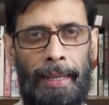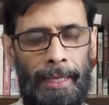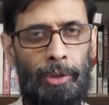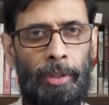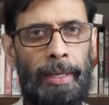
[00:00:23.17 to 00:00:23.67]

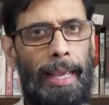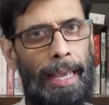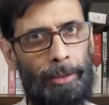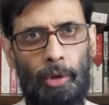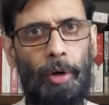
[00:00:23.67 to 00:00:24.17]
এর জন্যে
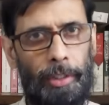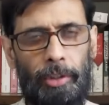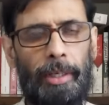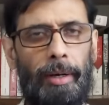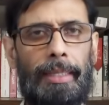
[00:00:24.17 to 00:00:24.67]
এত
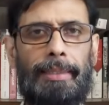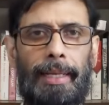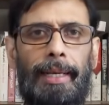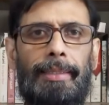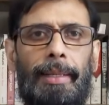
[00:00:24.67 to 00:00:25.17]
হইচই হয়েছে
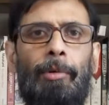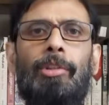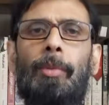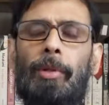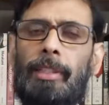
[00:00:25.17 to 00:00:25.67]
যে
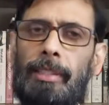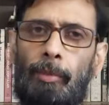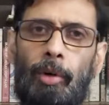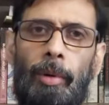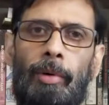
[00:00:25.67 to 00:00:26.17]
মধ্যপ্রদেশের
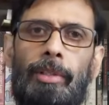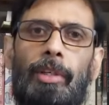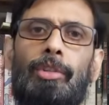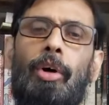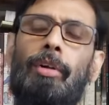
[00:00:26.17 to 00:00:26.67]
মুখ্যমন্ত্রী
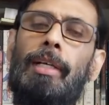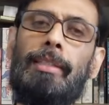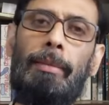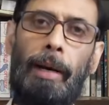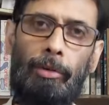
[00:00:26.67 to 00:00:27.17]
ওই
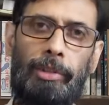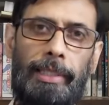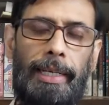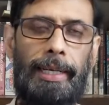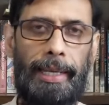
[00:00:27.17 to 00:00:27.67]
জনজাতির
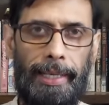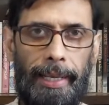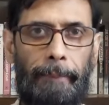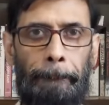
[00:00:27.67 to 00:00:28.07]
মানুষটিকে ডেকে